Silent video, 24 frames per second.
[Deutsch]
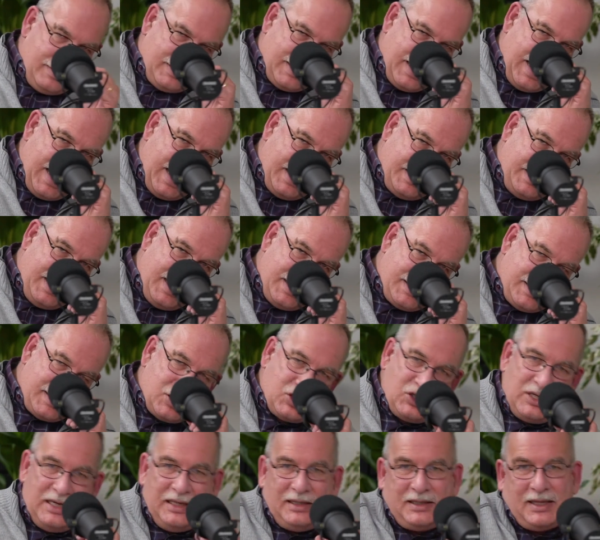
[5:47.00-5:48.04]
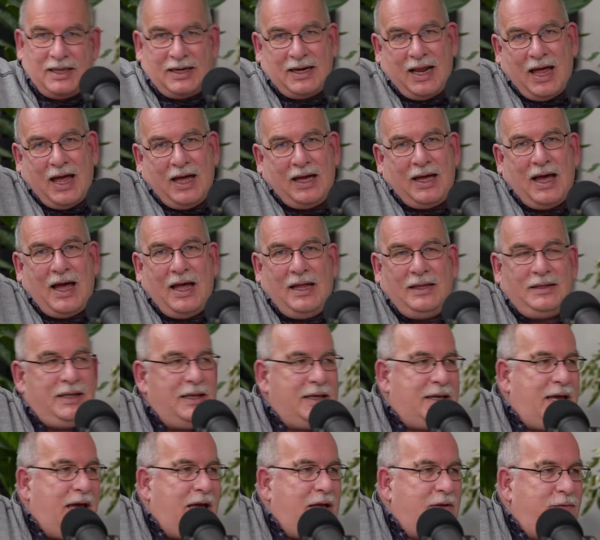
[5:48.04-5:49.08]
trägt jetzt das Schild der
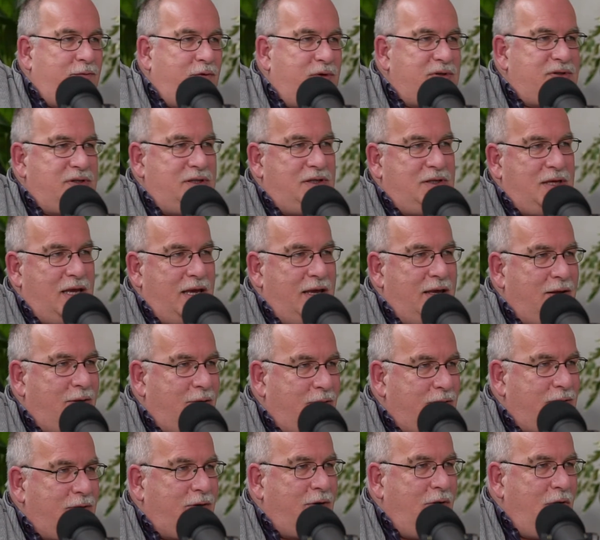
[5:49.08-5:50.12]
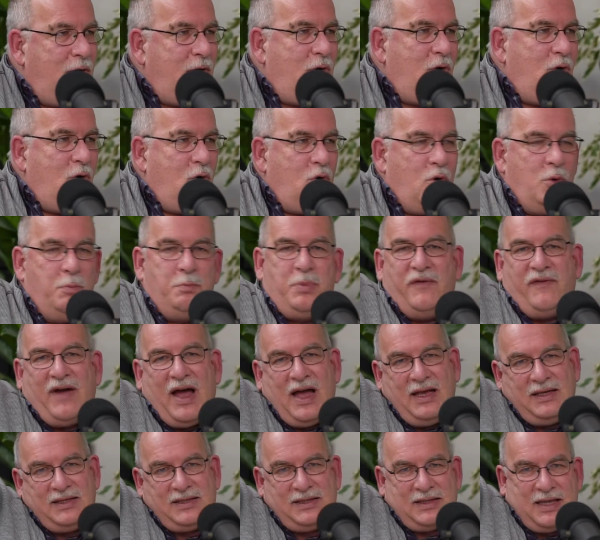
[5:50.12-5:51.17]
Nachhaltigkeit vor sich her, oder? Und
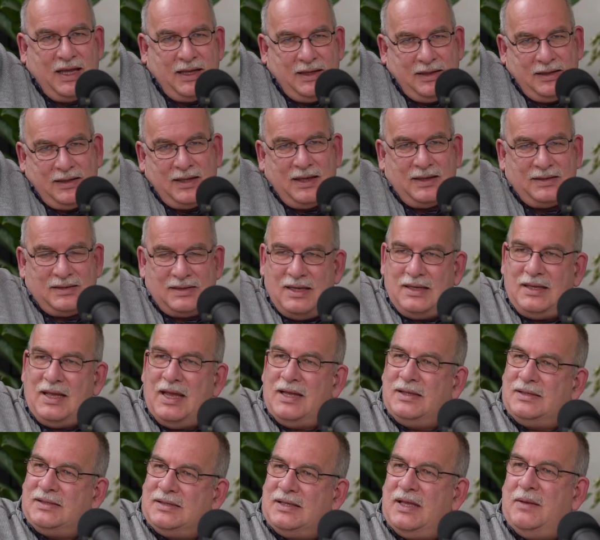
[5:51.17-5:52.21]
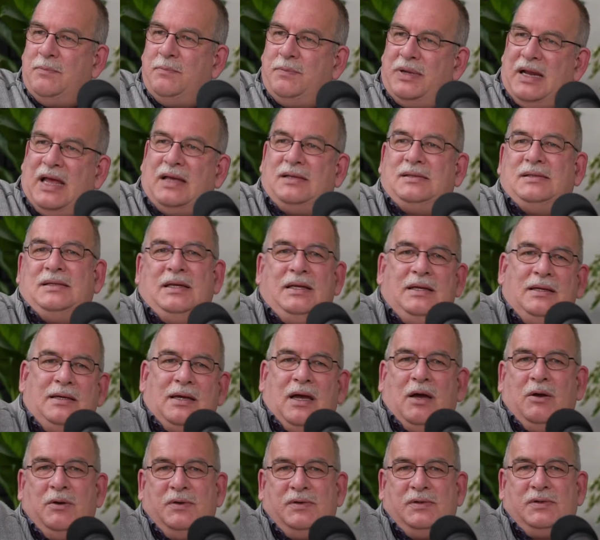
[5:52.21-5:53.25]
beweist dann, dass er jetzt den
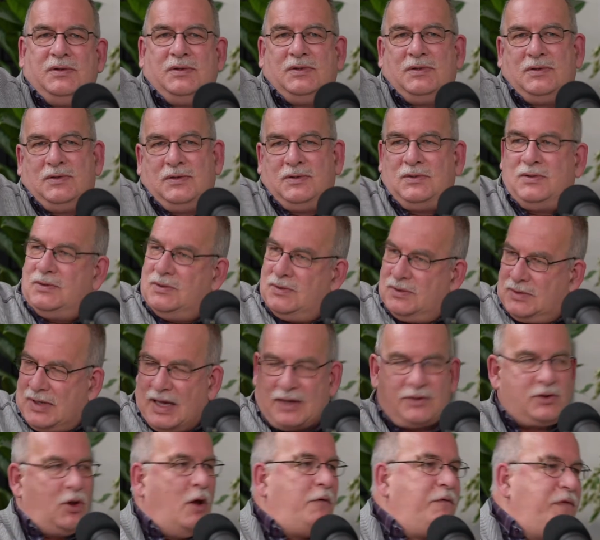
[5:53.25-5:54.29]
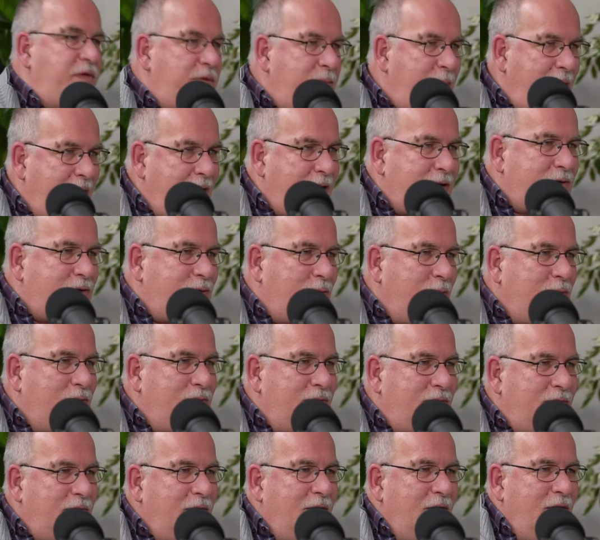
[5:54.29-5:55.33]
Plastik aus Kartoffeln macht
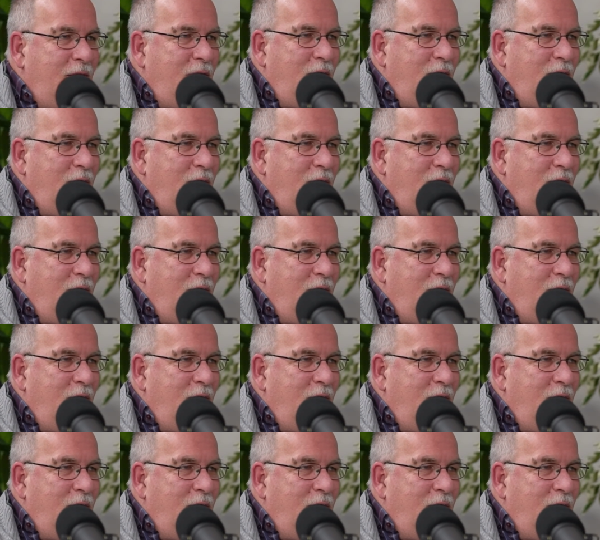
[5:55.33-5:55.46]
und,